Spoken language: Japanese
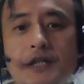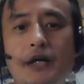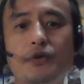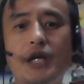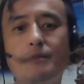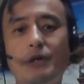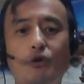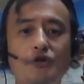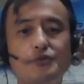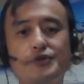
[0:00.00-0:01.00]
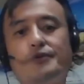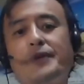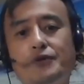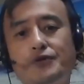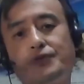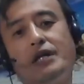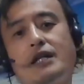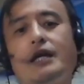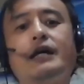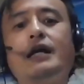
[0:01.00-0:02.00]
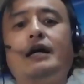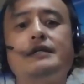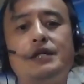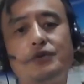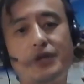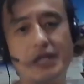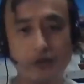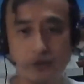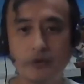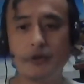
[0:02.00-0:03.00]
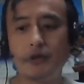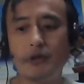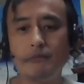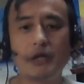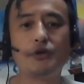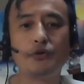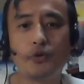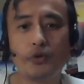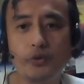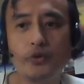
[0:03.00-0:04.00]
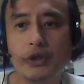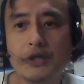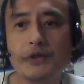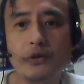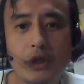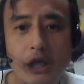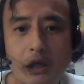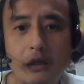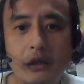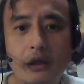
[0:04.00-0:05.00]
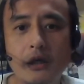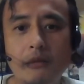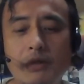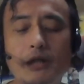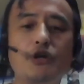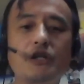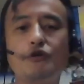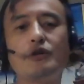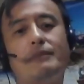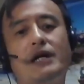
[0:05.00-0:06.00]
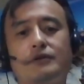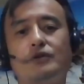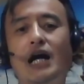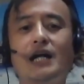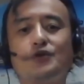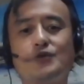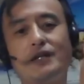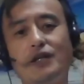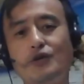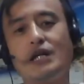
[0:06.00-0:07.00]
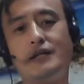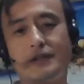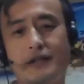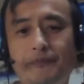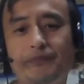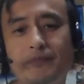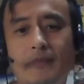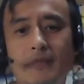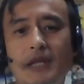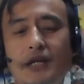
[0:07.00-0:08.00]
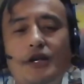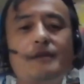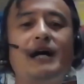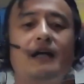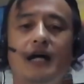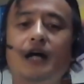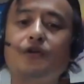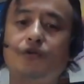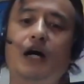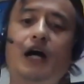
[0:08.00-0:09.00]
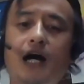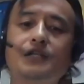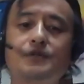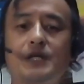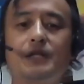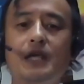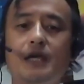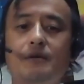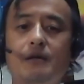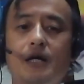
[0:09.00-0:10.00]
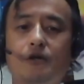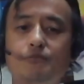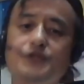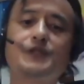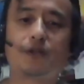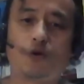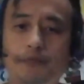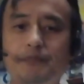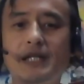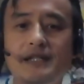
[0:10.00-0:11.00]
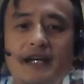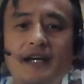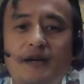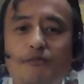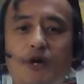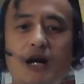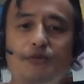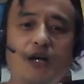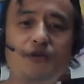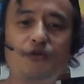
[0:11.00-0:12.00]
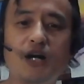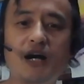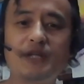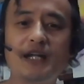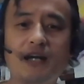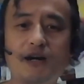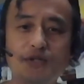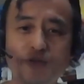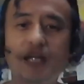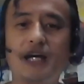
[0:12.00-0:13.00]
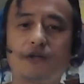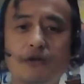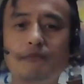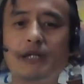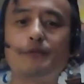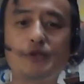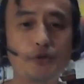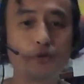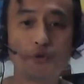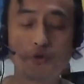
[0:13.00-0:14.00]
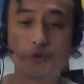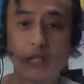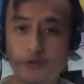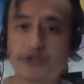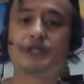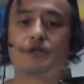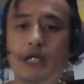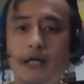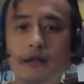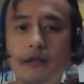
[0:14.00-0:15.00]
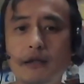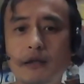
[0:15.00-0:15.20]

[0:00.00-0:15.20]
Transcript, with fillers: しないので、まあ、これはそもそも名誉毀損にならないから請求棄却と、まあ、いうことですよね。まあ、例えて言うならば、そのハーチューさんっているじゃないですか。で、例えば、ある人が、ハーチューさんってあのブスだと。ですね。もう株ガイの裏側みたいな顔してるじゃないかと。まあ、多分そういうことを言ったとしますよね。